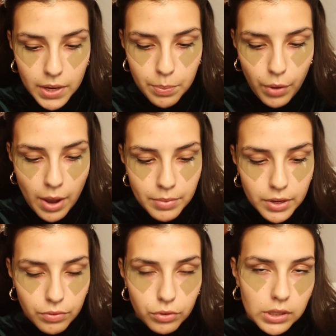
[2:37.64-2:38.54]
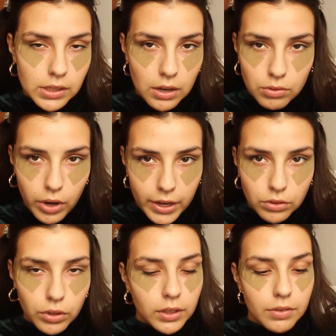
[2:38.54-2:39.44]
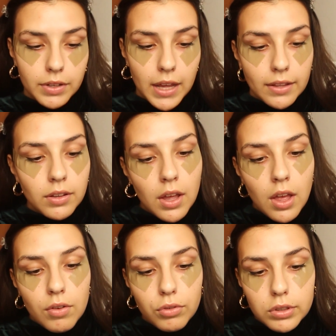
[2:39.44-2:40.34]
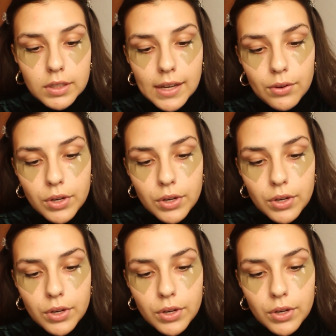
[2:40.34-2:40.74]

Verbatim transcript: para primer eu vou utilizar um corretor, na verdade, Vou utilizar